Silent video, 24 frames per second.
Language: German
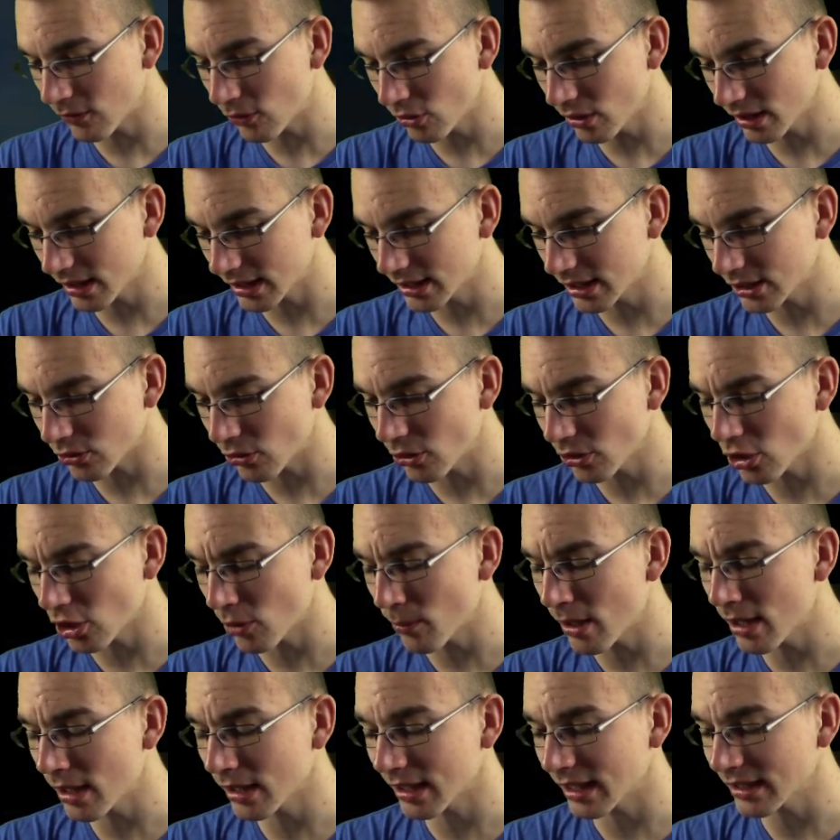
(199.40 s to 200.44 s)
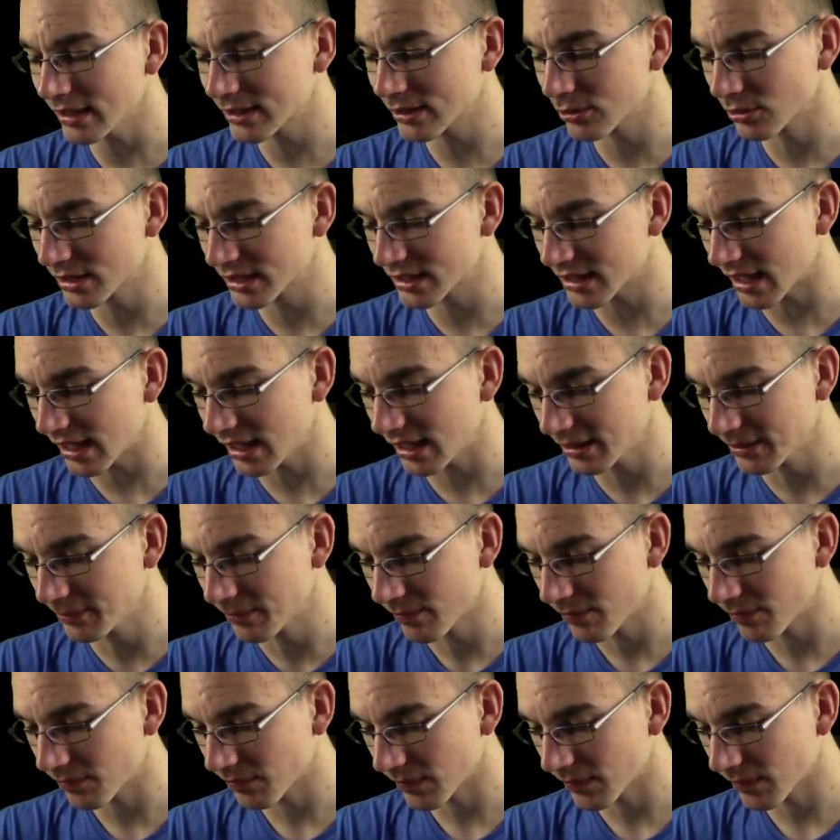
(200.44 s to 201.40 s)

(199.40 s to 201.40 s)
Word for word: Woche kann ich euch auch mal ganz kurz zeigen.